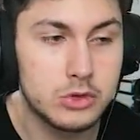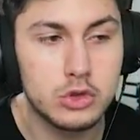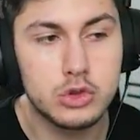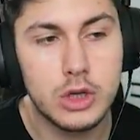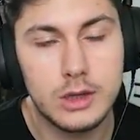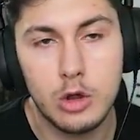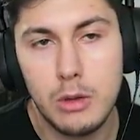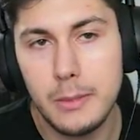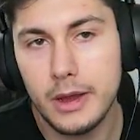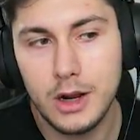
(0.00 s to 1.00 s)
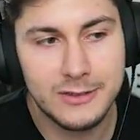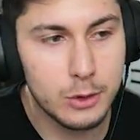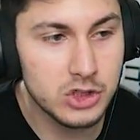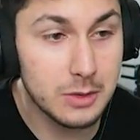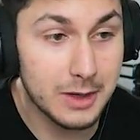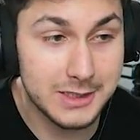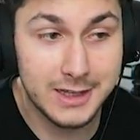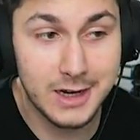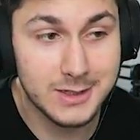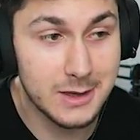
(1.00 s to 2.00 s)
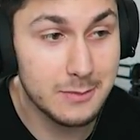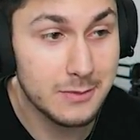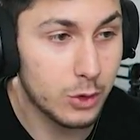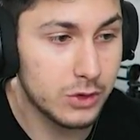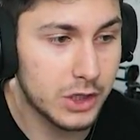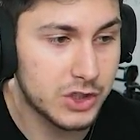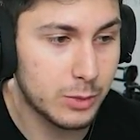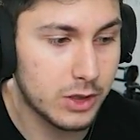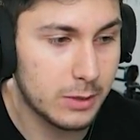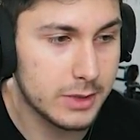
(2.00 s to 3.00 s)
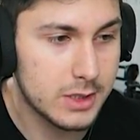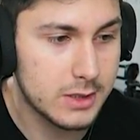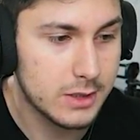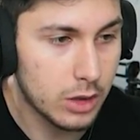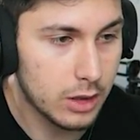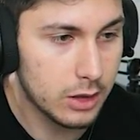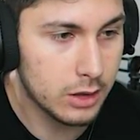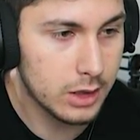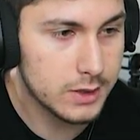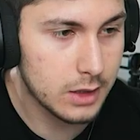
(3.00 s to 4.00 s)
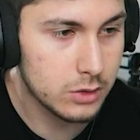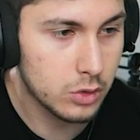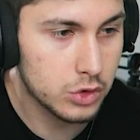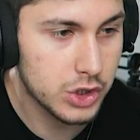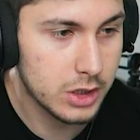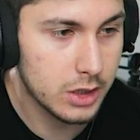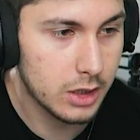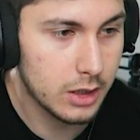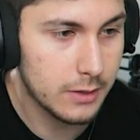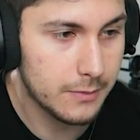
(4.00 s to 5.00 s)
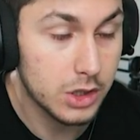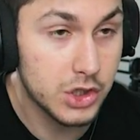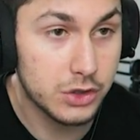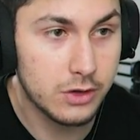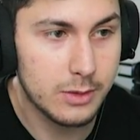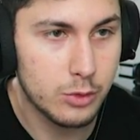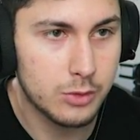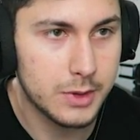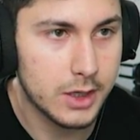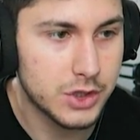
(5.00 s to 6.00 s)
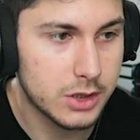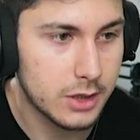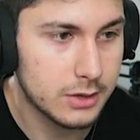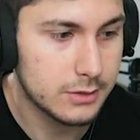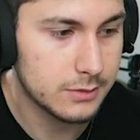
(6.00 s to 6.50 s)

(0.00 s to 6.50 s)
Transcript: Çünkü şu an normal Minecraft oynayacağım ama hasar versem oyun değişecek bu kadar basit. Bu arıların nasıl alınıyordu şeyi ya? Hiç hatırlamıyorum gerçekten.